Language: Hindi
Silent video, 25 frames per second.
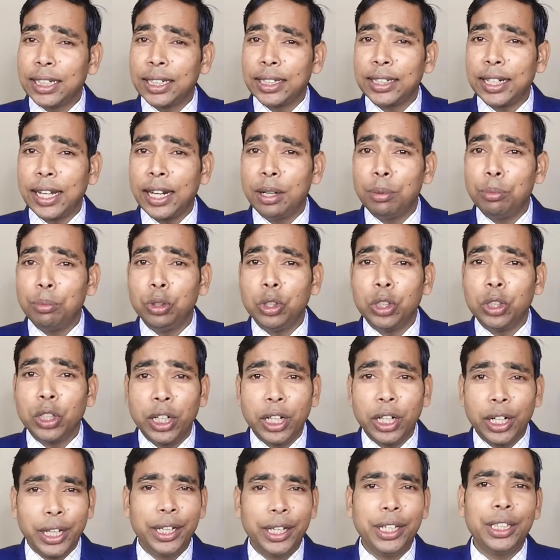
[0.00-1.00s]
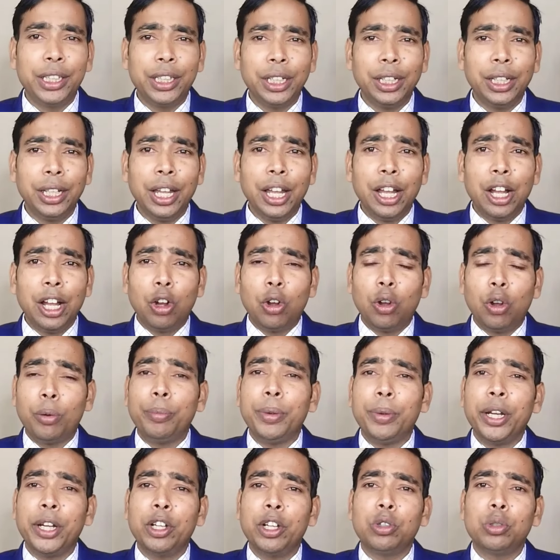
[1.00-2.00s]
जानकारी मुझे नहीं थी और
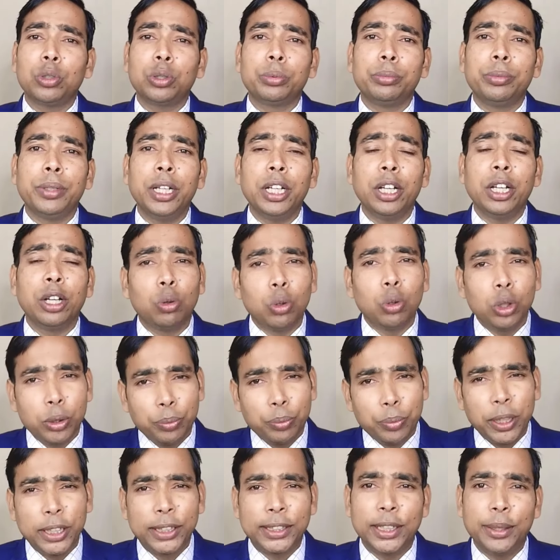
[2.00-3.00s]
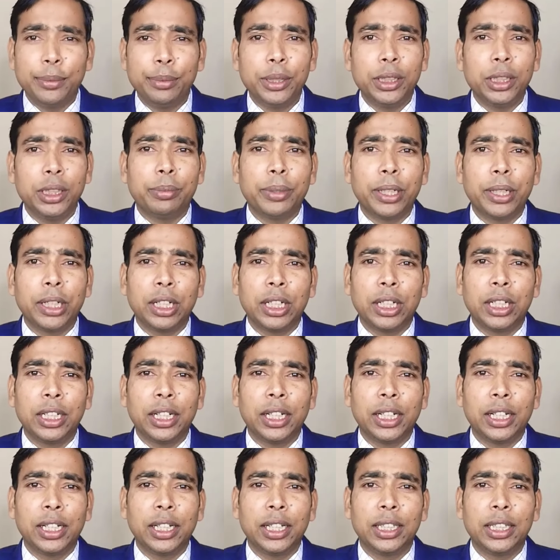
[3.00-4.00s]
मैंने उसमें कुछ पैसे भी जमा करके
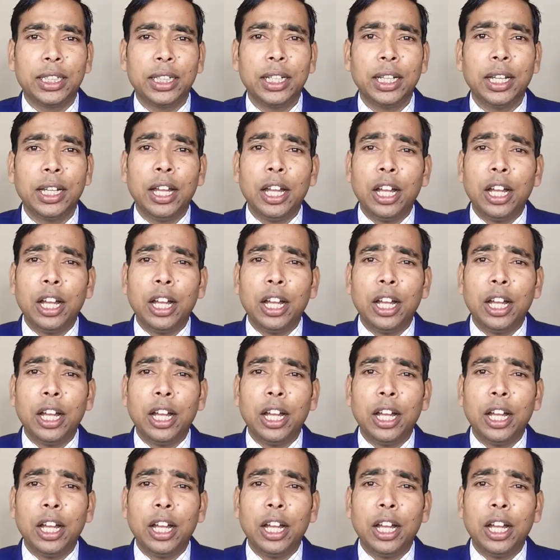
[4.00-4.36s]
रखे थे